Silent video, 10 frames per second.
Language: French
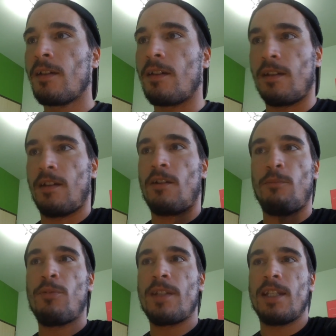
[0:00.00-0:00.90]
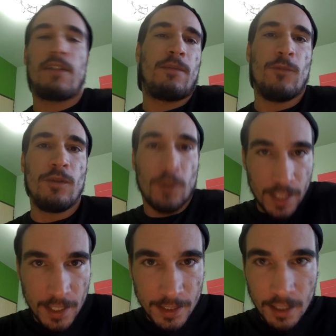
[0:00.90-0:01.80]
Et en plus, c'est des films de
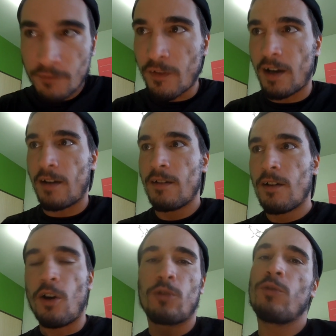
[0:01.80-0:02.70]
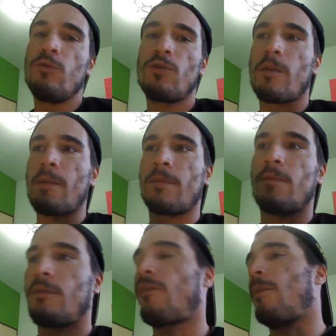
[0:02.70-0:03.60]
qualité, enfin, entre nous quand même.
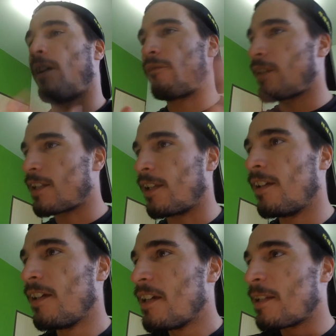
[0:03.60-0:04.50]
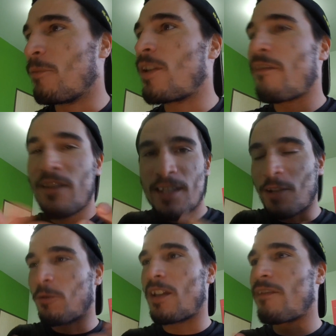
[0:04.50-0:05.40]
Enfin bref, ça c'est mon avis, c'est
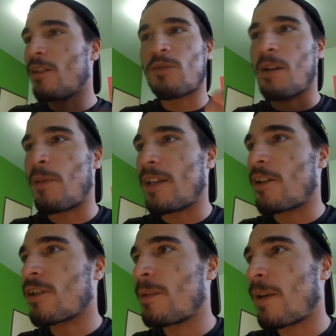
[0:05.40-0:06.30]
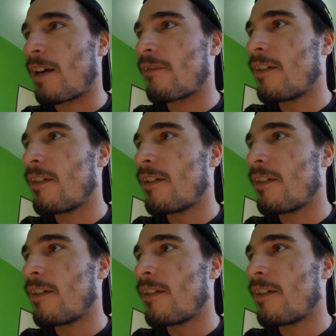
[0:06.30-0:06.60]
ton avis, on sera pas d'accord, c'est pas grave.